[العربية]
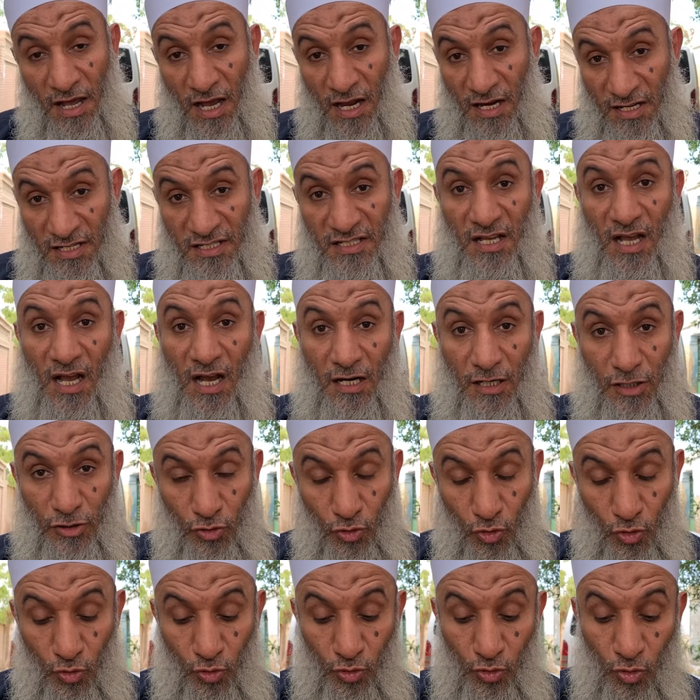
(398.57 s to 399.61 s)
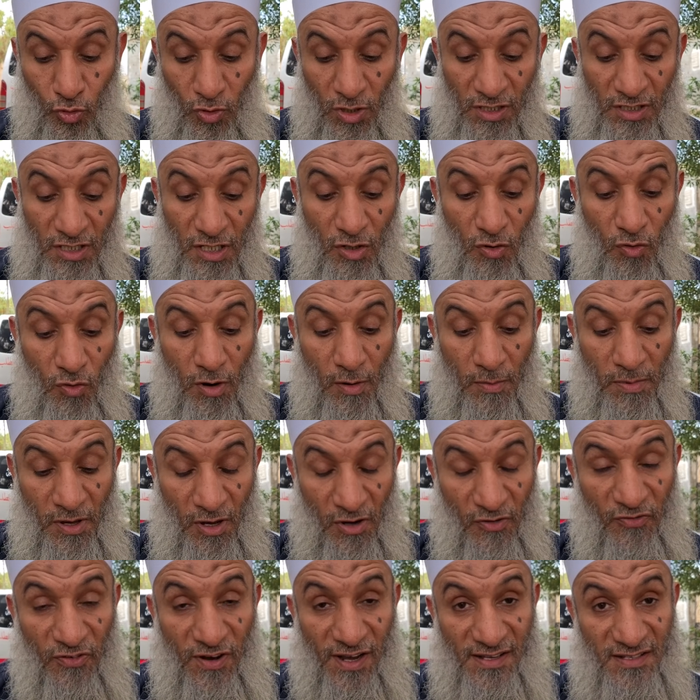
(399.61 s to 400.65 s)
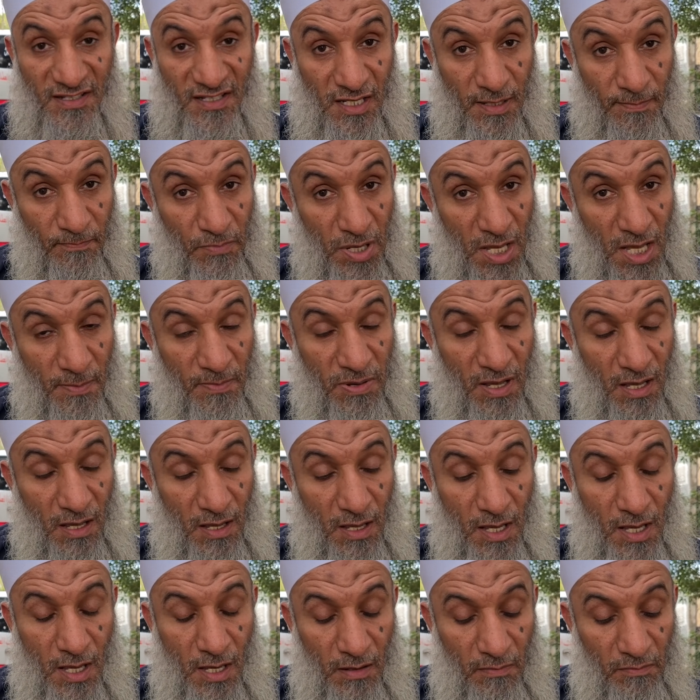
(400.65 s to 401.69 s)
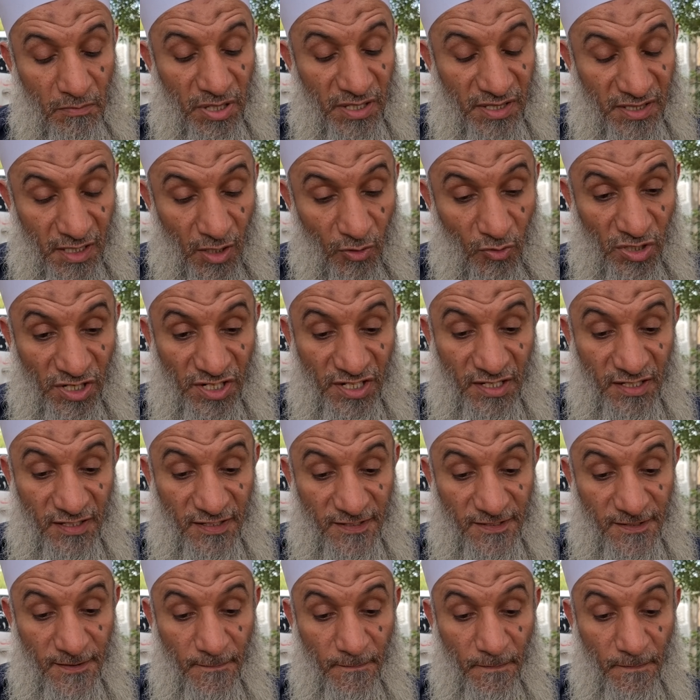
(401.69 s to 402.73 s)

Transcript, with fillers: انا لسه حكيته لكم دلوقتي اللي هو بيرفع السبابه بالتوحيد